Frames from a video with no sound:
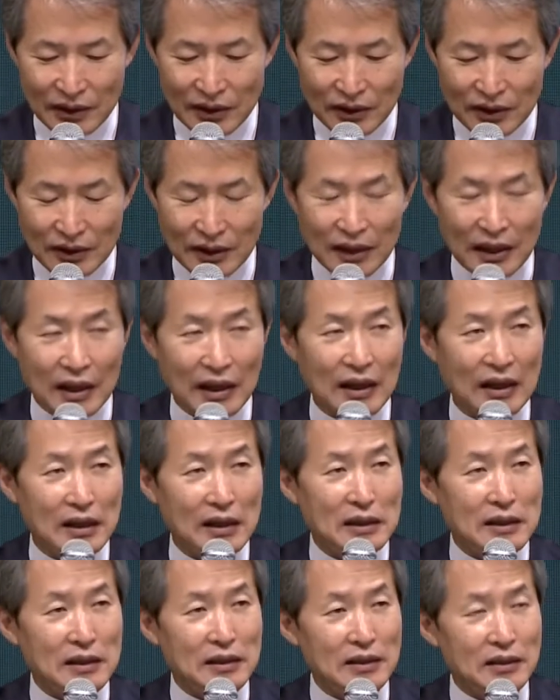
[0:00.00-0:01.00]

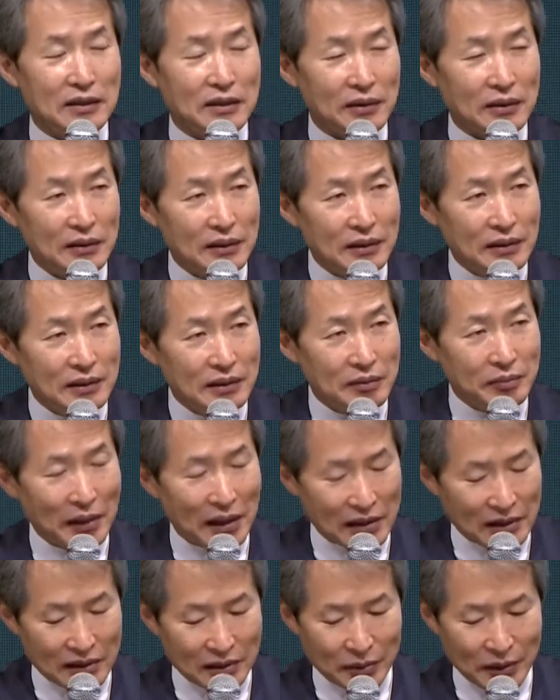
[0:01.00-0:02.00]
첫째가 들리는
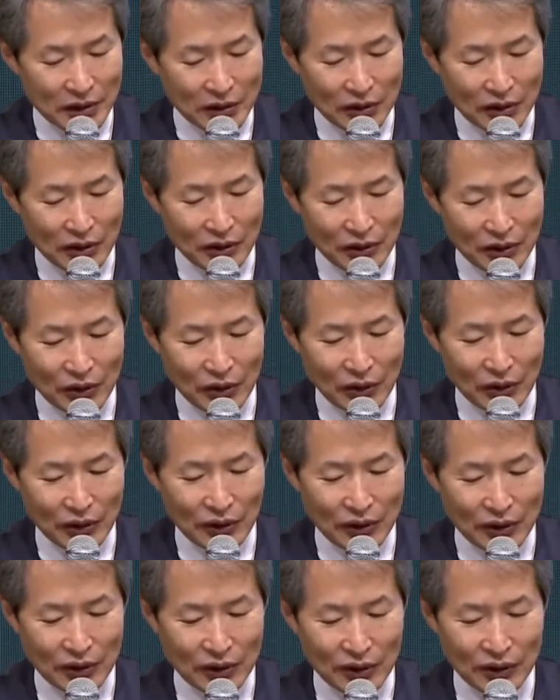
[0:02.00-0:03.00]
말씀인 설교,